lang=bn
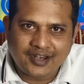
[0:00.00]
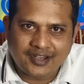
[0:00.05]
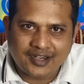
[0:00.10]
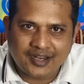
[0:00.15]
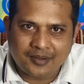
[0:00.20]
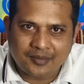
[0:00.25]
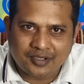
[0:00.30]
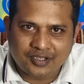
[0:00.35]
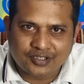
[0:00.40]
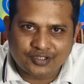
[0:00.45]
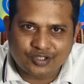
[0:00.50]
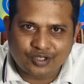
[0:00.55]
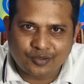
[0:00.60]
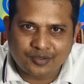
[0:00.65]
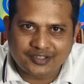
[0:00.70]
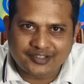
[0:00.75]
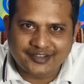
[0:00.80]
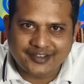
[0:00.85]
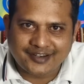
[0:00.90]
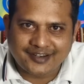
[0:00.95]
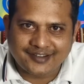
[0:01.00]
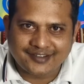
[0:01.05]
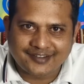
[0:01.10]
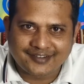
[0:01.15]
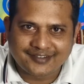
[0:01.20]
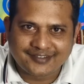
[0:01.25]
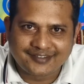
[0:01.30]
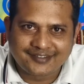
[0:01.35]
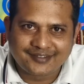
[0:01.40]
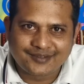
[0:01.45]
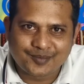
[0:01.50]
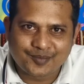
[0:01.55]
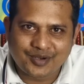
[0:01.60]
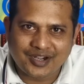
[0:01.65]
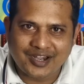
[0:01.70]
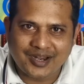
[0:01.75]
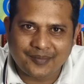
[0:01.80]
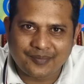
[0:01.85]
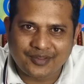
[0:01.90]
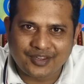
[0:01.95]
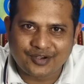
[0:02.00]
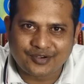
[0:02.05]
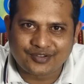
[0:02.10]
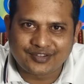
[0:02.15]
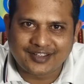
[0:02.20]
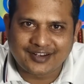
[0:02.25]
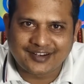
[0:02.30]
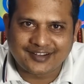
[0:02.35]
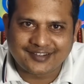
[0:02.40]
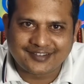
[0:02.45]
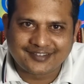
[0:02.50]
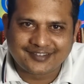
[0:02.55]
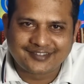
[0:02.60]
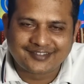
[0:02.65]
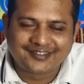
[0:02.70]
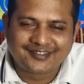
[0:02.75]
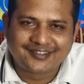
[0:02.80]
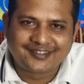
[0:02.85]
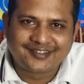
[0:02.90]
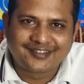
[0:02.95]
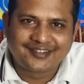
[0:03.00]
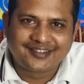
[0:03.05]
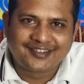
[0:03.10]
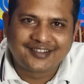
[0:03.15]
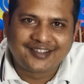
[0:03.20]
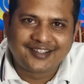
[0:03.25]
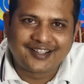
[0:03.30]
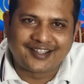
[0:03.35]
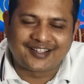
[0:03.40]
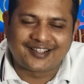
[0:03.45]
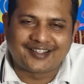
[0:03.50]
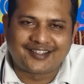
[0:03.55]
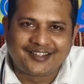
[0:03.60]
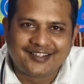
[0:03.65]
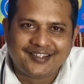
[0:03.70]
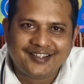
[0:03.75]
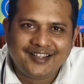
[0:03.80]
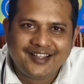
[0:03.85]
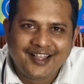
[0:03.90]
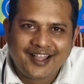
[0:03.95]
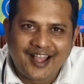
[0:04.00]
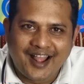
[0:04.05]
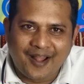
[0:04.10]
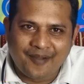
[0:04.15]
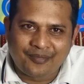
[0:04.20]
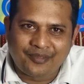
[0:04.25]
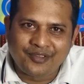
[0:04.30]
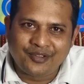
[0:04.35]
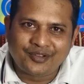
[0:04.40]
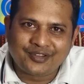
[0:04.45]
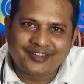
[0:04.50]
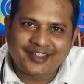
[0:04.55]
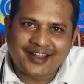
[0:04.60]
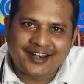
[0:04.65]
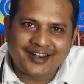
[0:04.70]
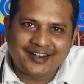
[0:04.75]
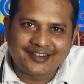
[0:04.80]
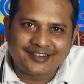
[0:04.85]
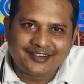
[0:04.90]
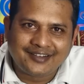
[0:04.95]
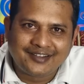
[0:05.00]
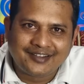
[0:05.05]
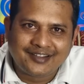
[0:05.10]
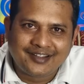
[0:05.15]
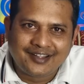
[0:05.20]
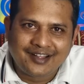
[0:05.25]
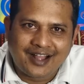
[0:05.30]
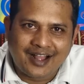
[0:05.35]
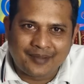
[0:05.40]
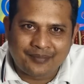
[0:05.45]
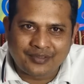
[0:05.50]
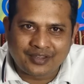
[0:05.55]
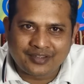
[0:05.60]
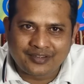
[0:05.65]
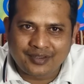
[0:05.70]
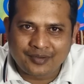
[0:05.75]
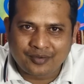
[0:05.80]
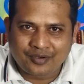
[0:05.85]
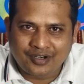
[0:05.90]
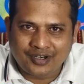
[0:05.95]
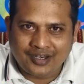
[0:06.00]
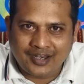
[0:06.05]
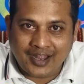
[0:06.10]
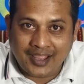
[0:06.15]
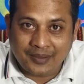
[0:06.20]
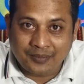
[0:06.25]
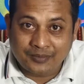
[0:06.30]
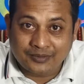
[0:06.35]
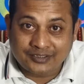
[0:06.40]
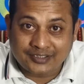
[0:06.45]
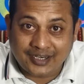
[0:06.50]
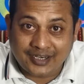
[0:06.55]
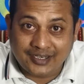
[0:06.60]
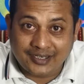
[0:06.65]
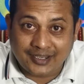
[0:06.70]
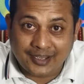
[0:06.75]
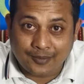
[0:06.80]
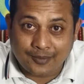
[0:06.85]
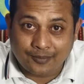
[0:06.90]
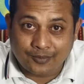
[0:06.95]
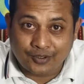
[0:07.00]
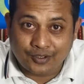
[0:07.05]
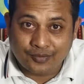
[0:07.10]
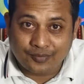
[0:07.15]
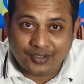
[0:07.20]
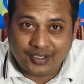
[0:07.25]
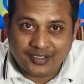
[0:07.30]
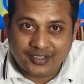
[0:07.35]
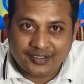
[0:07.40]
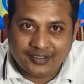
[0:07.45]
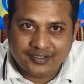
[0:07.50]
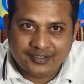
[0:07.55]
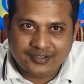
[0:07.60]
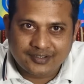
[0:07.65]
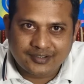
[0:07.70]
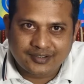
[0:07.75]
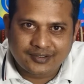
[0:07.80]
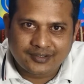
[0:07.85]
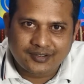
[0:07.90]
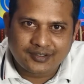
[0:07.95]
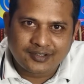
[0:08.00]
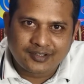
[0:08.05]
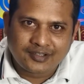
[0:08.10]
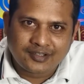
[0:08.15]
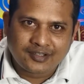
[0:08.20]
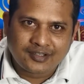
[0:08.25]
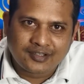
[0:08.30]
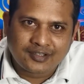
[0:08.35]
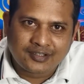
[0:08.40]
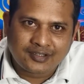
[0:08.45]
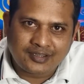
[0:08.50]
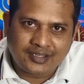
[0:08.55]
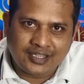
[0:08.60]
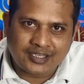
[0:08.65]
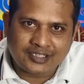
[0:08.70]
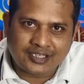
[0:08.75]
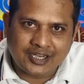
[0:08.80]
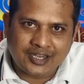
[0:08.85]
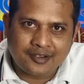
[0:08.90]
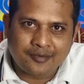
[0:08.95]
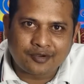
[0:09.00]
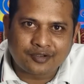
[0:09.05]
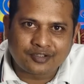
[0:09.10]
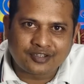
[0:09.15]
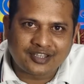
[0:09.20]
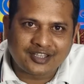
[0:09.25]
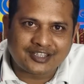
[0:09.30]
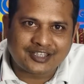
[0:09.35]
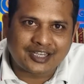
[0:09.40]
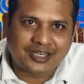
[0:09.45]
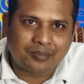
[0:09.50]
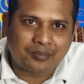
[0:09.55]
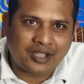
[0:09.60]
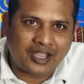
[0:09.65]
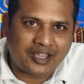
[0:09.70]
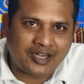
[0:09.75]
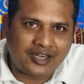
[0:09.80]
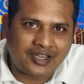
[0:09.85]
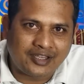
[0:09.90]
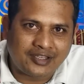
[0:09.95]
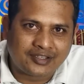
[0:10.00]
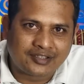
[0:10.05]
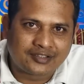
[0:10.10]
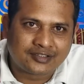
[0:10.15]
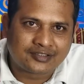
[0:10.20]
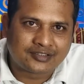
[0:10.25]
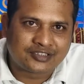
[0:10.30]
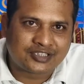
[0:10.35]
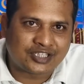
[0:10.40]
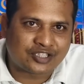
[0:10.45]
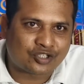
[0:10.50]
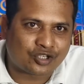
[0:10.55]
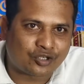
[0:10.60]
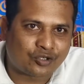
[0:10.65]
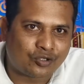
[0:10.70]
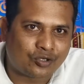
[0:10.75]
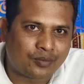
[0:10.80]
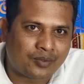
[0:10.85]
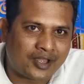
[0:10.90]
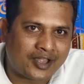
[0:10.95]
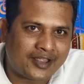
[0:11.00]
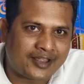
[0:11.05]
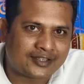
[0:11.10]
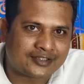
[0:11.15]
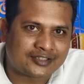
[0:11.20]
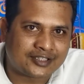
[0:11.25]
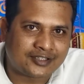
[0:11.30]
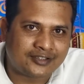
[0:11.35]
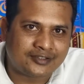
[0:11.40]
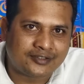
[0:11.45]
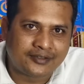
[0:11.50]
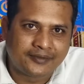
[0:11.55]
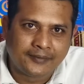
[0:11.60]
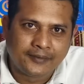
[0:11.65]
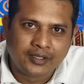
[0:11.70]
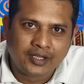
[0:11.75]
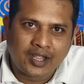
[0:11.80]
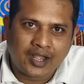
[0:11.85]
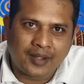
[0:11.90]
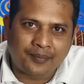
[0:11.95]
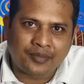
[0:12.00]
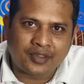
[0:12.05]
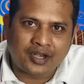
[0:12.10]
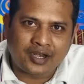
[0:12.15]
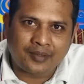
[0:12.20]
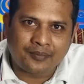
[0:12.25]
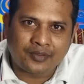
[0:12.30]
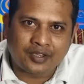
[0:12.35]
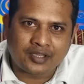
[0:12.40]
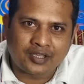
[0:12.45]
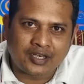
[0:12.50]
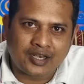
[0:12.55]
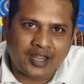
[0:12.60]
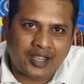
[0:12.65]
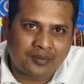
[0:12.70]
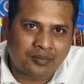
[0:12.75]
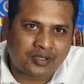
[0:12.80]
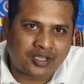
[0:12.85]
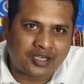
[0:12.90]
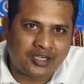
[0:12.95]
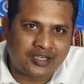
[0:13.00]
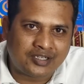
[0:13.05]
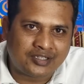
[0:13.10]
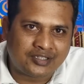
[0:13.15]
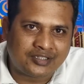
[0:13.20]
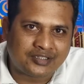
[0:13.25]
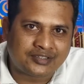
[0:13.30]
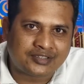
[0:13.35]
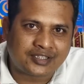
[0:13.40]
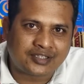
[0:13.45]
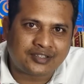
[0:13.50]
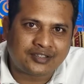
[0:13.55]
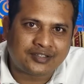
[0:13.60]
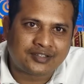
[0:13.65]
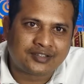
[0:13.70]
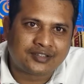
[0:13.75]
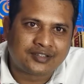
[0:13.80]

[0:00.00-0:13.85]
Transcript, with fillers: এটা আমাদের সবার জানা বাট আপনারও জানা হ্যাঁ, আপনিও জানেন আপনার জীবনের লাইফ স্টাইল কেমন হবে দেশে এবং দেশের বাইরে যে সকল ভাই আছেন আপনারা আপনাদের লাইফকে লিড দিচ্ছেন